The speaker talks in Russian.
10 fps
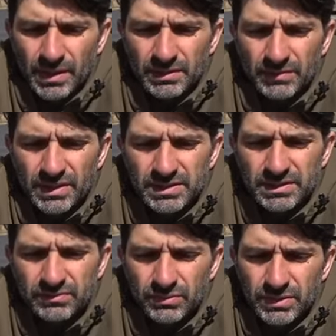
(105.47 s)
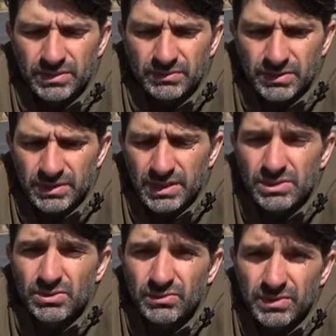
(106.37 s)
12 вольт. Вот на
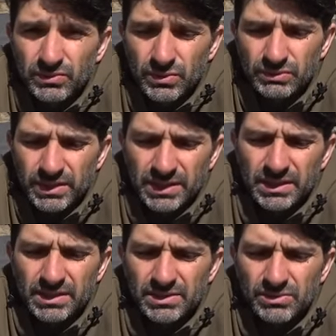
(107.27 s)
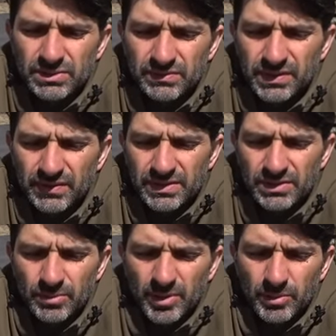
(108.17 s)
основе двух вот таких насосов давайте
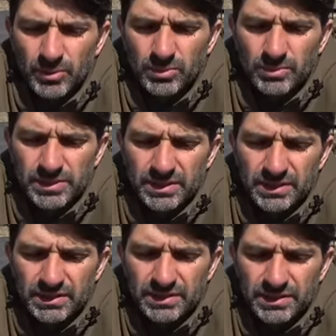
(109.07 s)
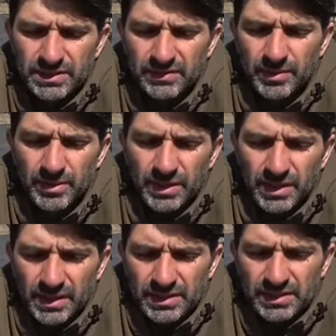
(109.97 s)
сегодня попробуем сделать с вами
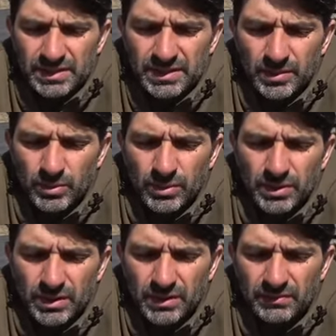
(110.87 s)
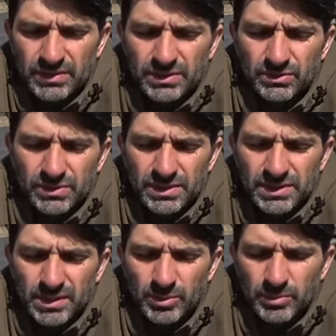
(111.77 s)
систему водяную
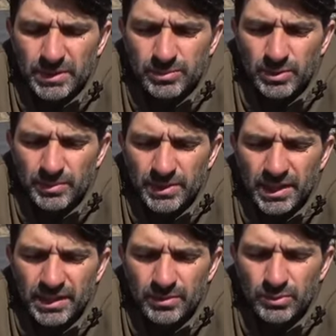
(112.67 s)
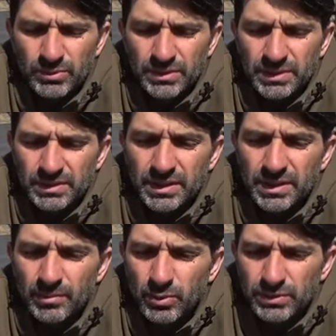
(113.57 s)
систему и посмотрим, как они будут
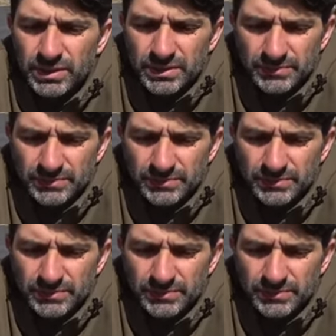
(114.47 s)
работать.